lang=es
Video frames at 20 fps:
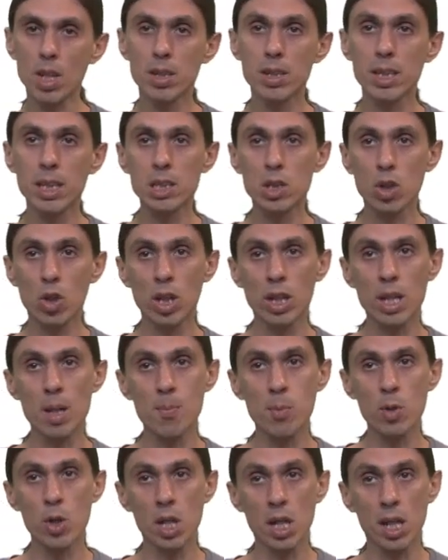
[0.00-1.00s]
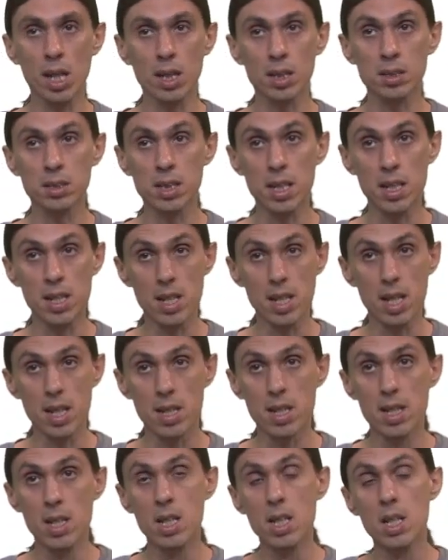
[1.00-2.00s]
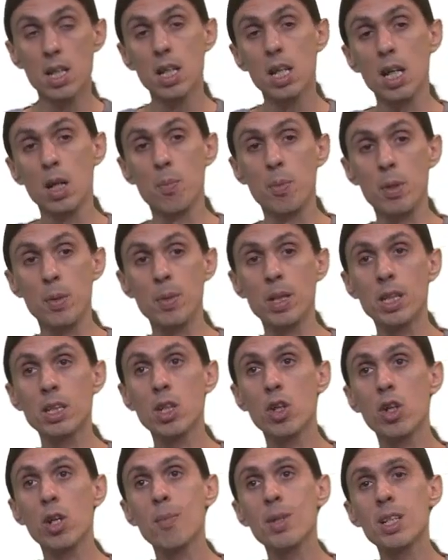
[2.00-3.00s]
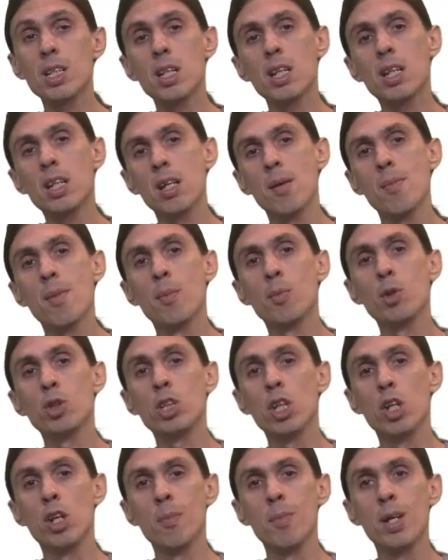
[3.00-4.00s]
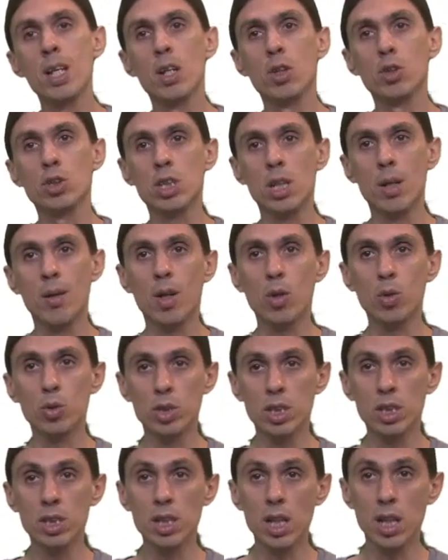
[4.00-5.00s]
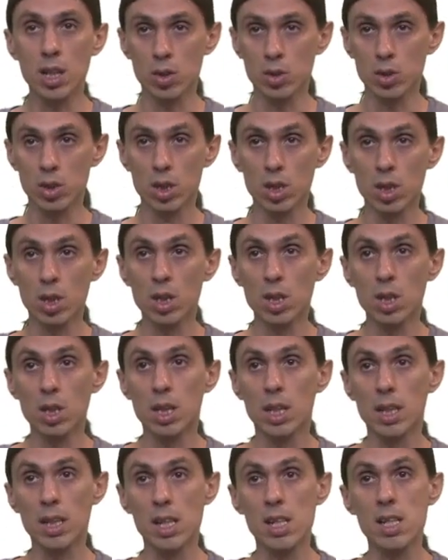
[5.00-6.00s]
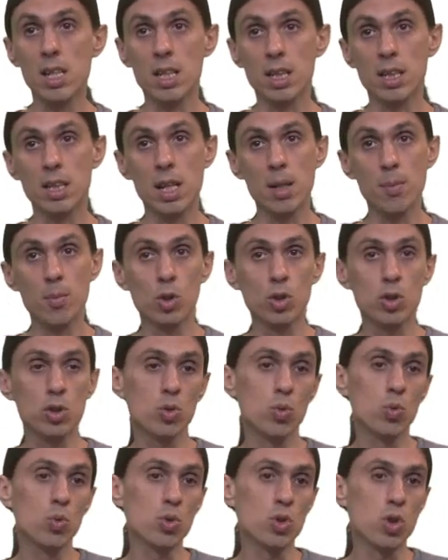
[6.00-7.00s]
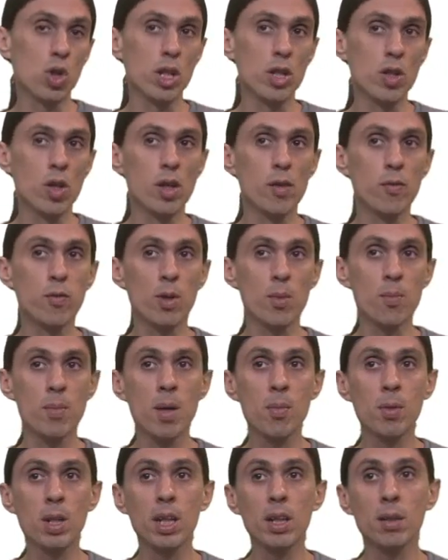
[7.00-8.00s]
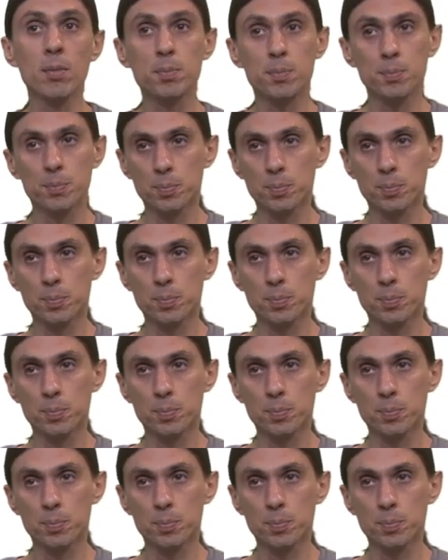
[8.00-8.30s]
dentro del campo de la elasticidad. El primer teorema es el que llamamos teorema de los trabajos internos. Es decir, tenemos un sólido deformable